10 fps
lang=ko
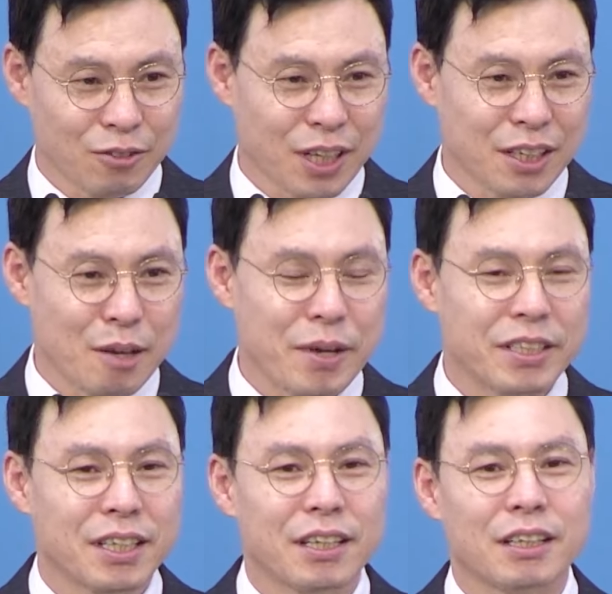우리가 예배
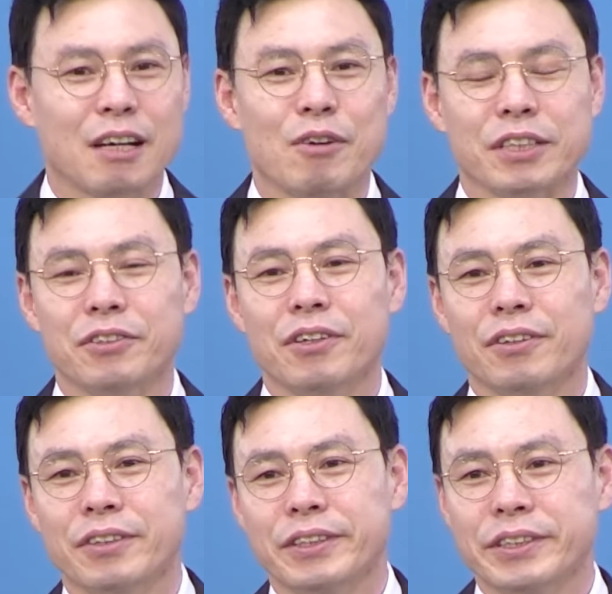자리에
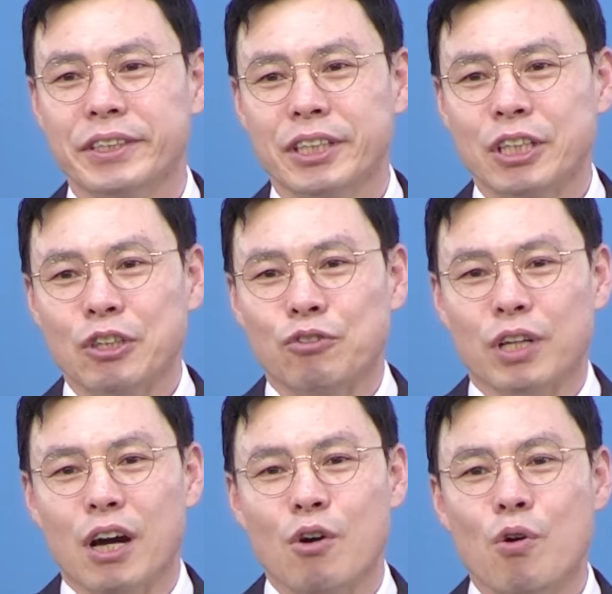나와서
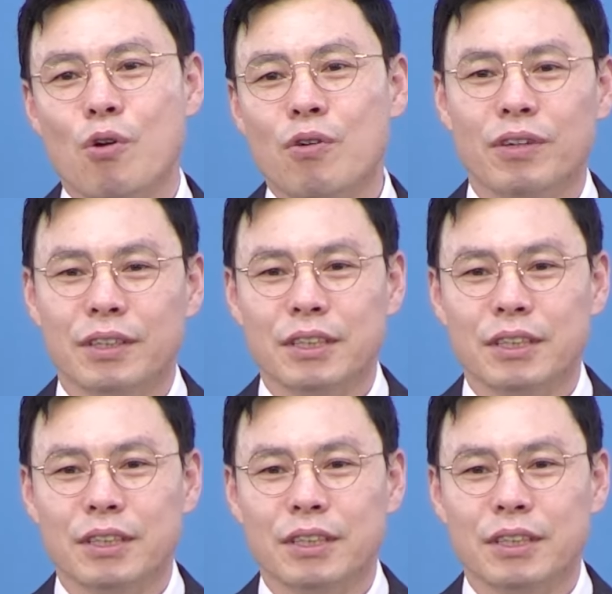우리가 혹